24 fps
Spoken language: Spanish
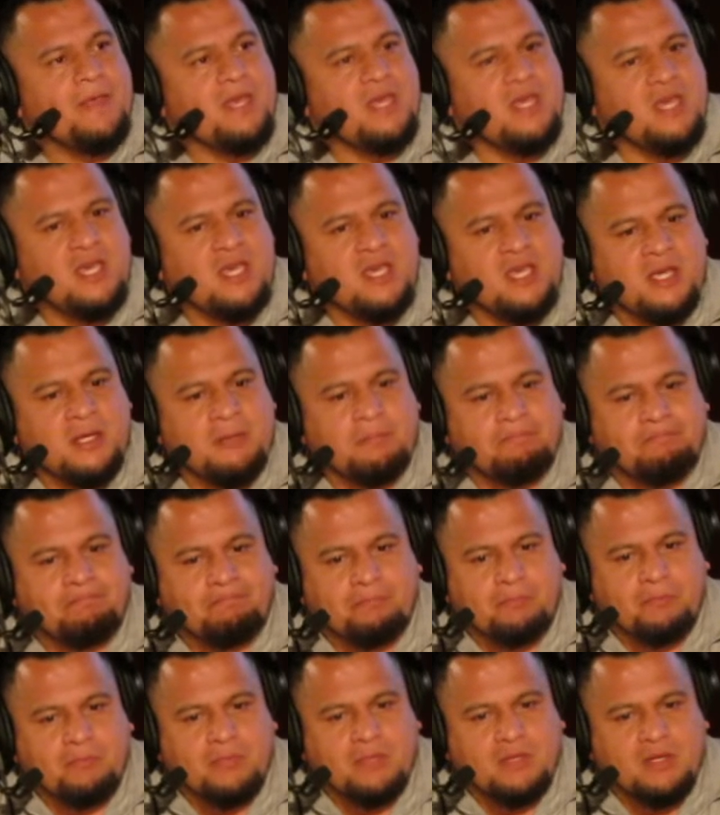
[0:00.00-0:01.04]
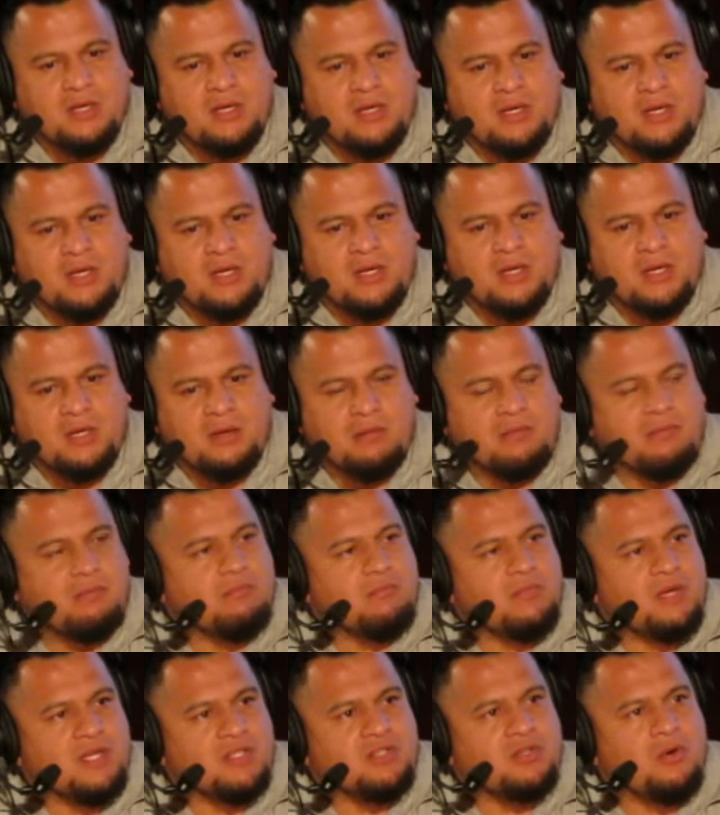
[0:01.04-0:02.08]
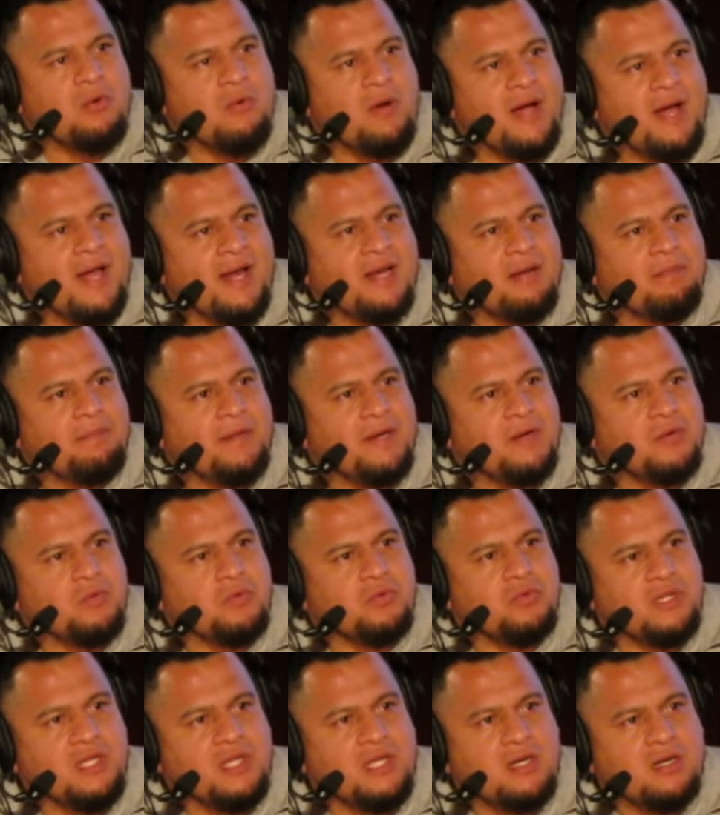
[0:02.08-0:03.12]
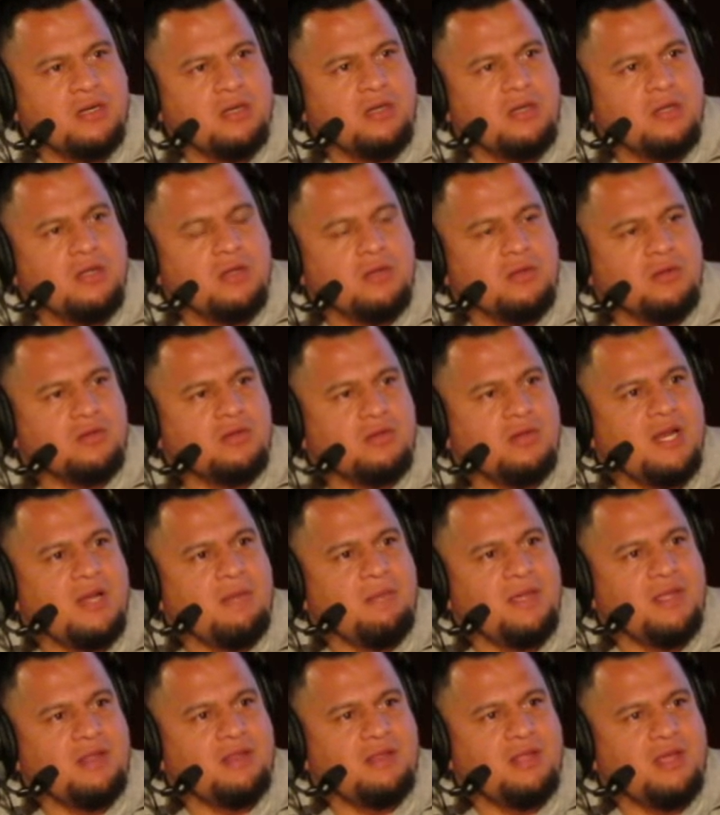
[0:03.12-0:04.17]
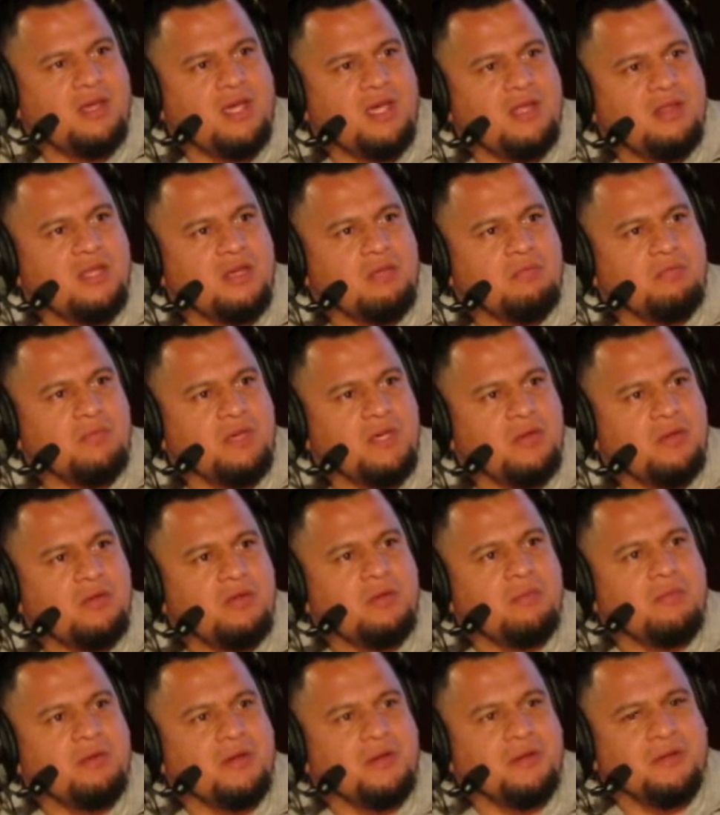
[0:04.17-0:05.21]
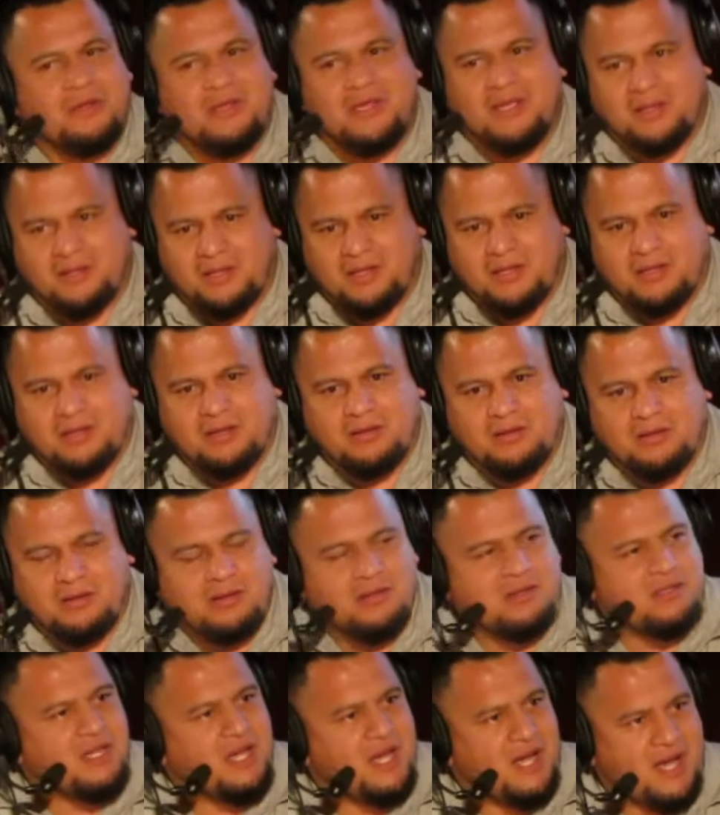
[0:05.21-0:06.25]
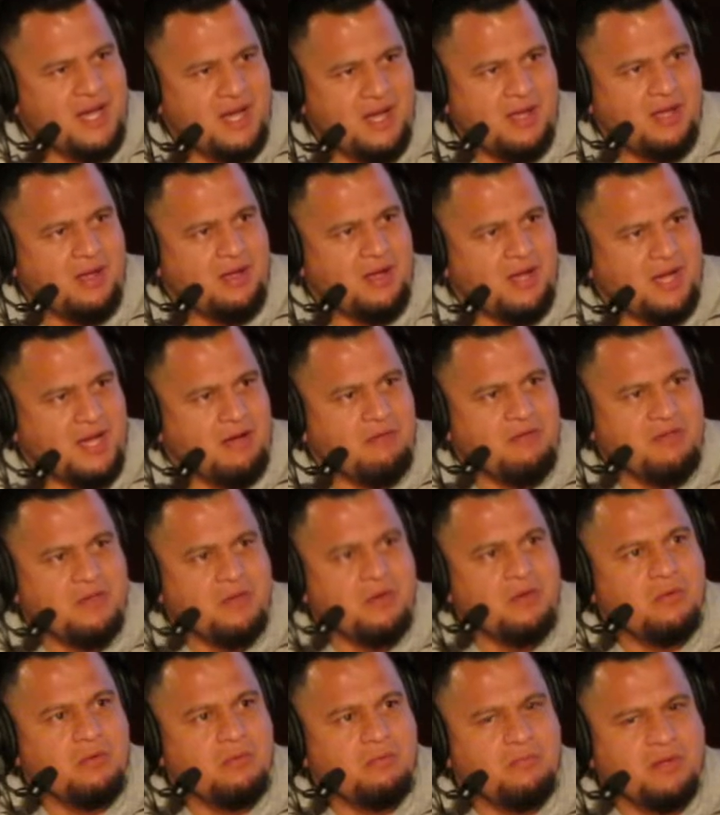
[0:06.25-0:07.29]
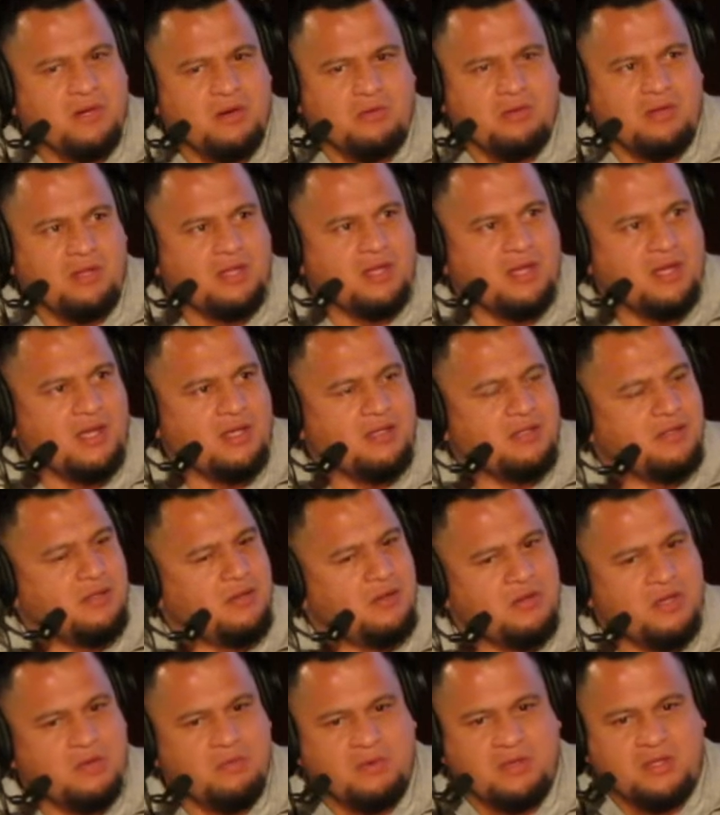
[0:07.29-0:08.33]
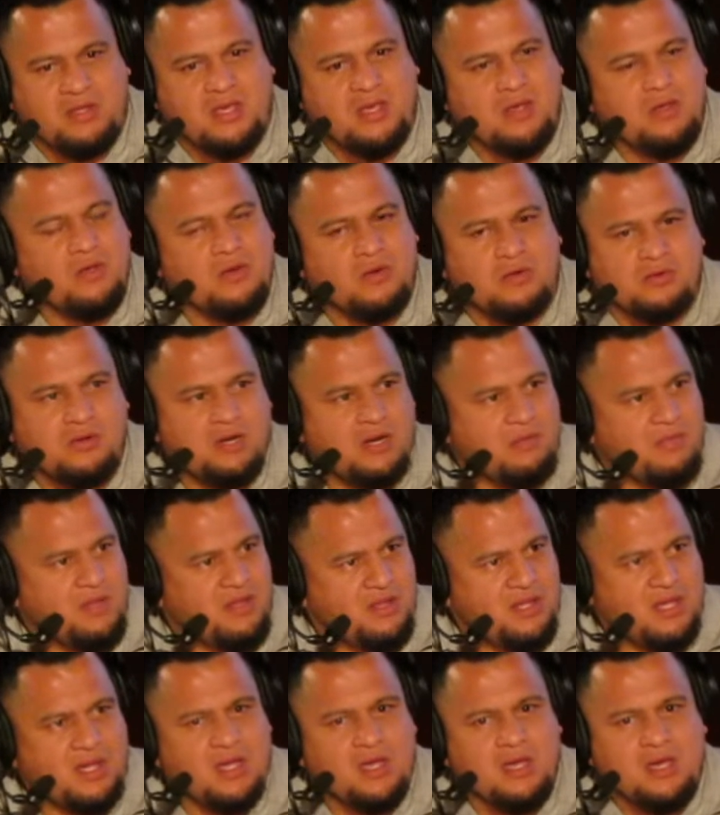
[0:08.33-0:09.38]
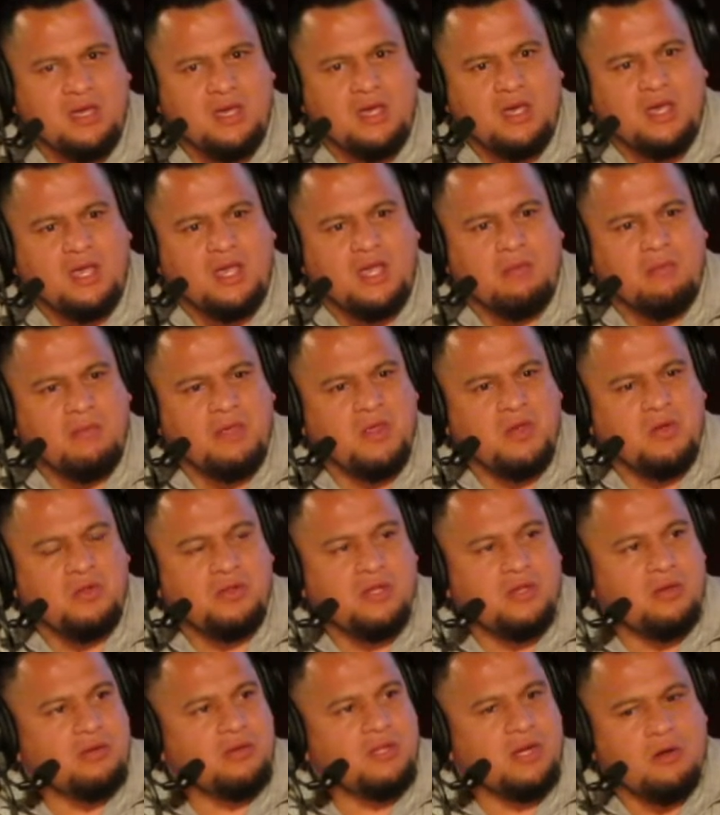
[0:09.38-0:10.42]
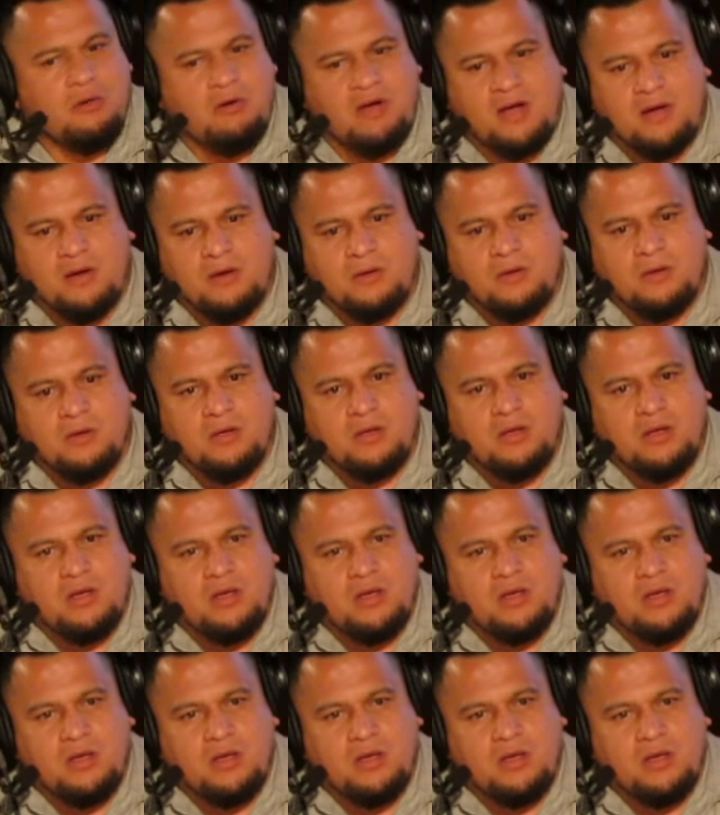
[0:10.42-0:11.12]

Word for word: Y eso va a repercutir no solamente en despido de periodistas, ya han habido periodistas que han sido despedidos, no solamente en el medio donde yo trabajo.